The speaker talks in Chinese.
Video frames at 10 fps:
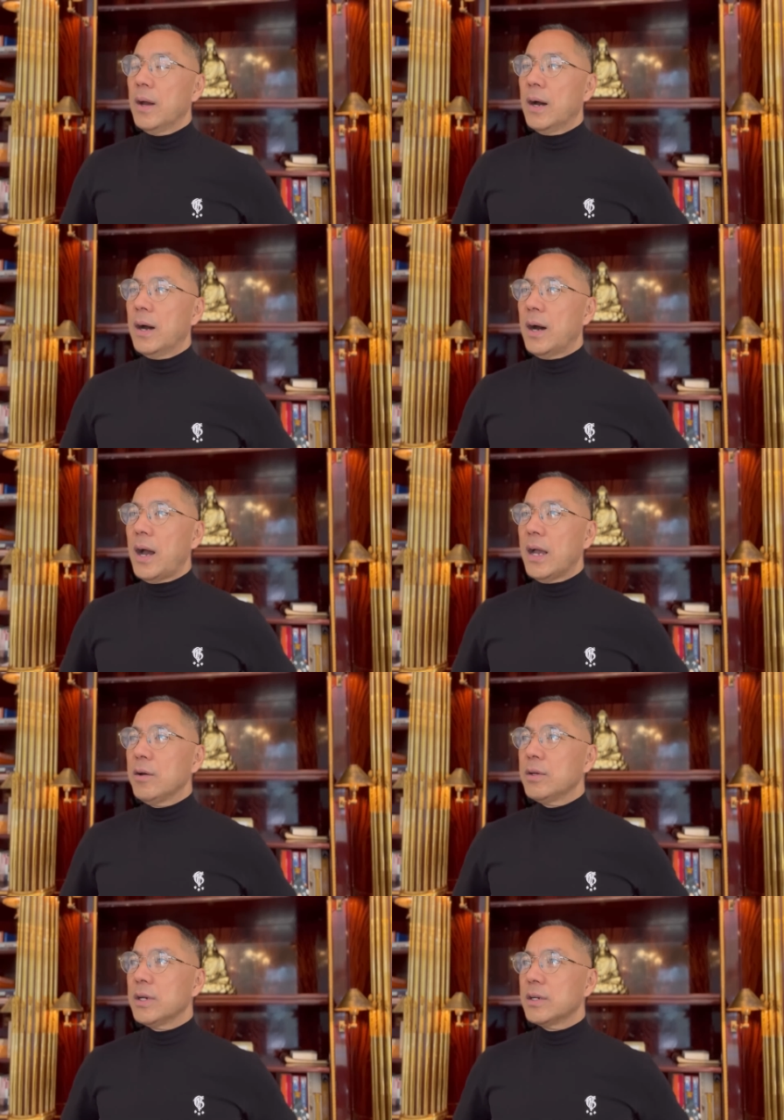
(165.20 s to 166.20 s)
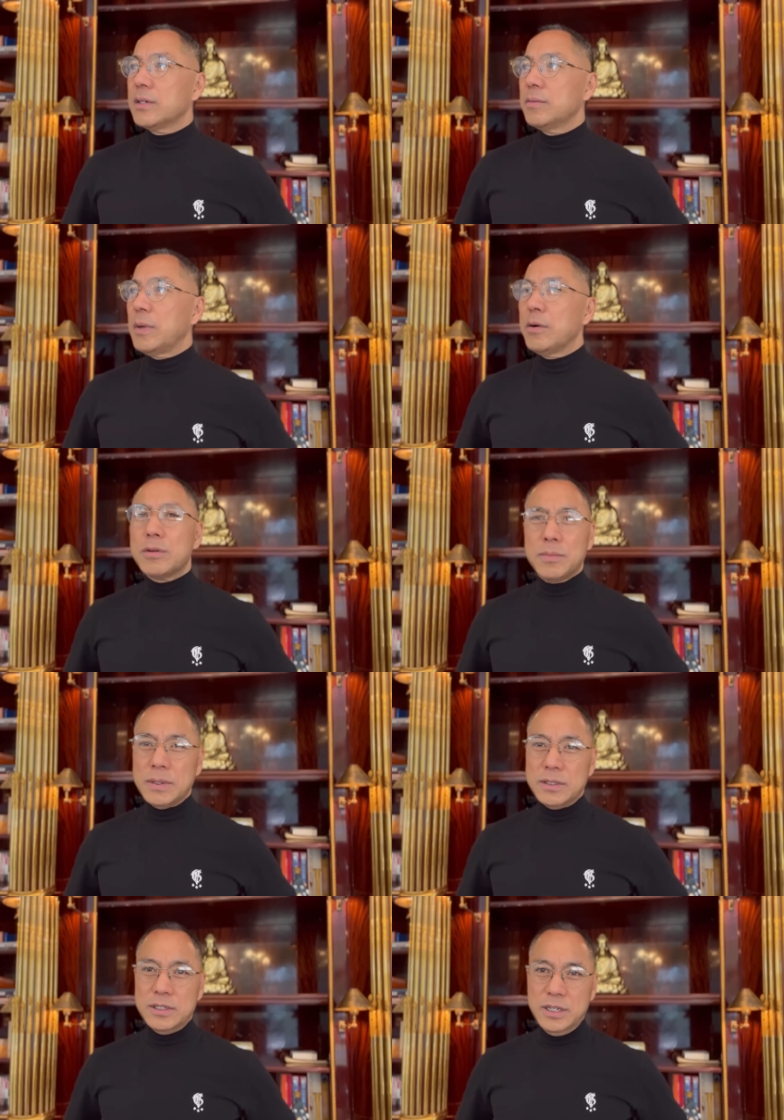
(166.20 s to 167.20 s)
啊，还有一个是没有什
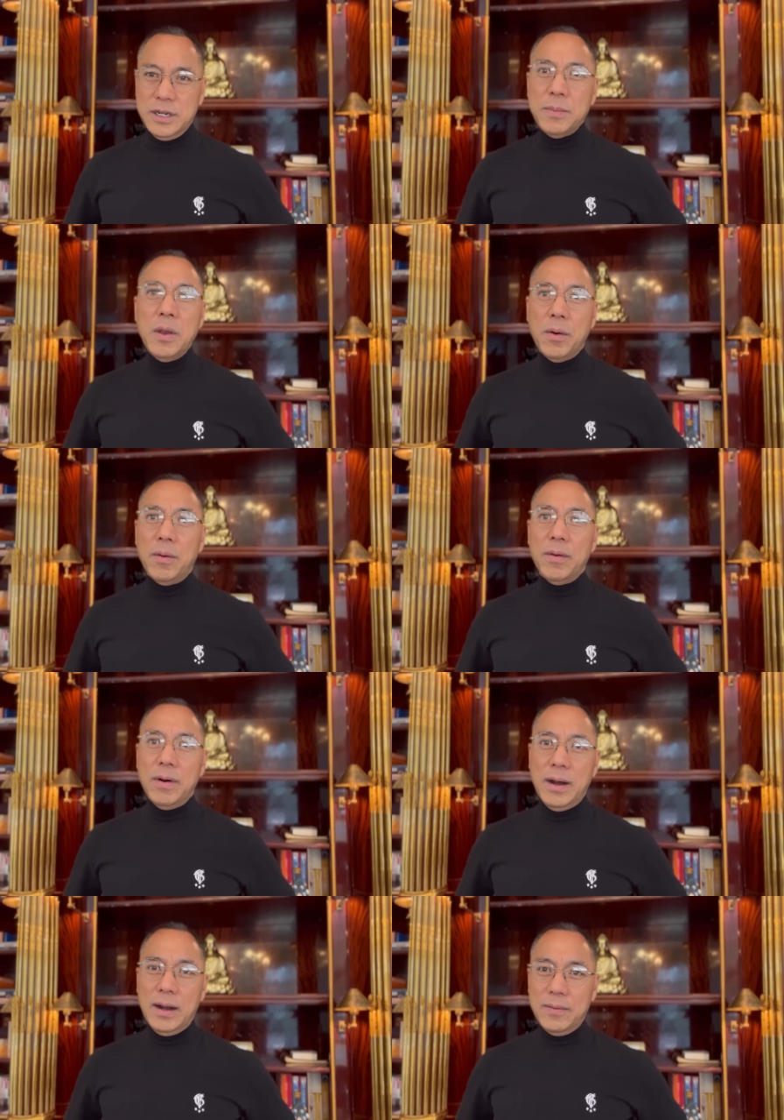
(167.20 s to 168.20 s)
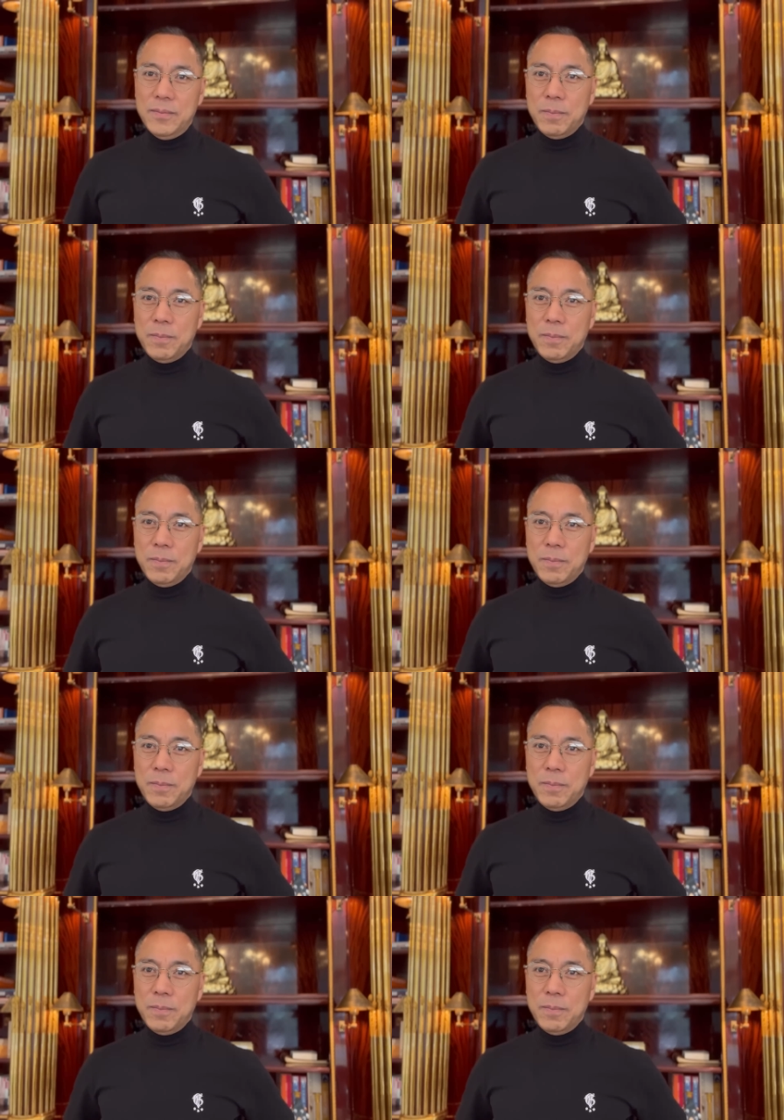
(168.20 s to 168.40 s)
么几个没有啊。